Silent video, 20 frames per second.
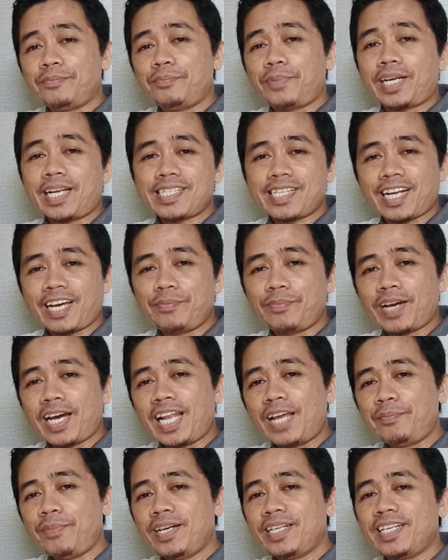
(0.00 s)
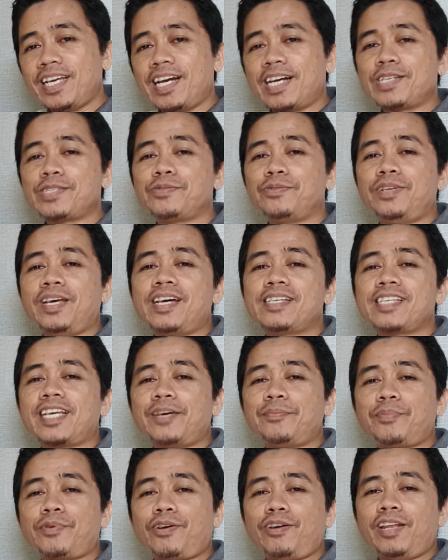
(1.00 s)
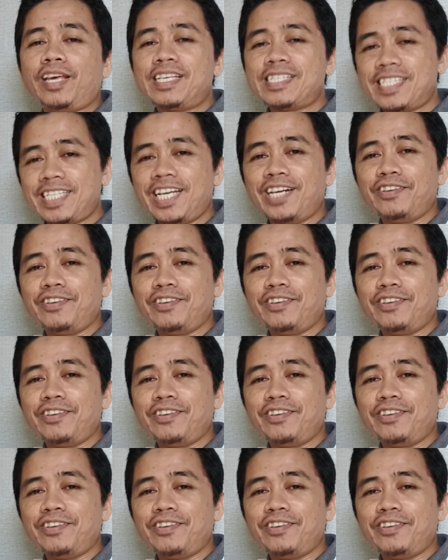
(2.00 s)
berdasarkan pengalaman yang sudah saya peroleh sejauh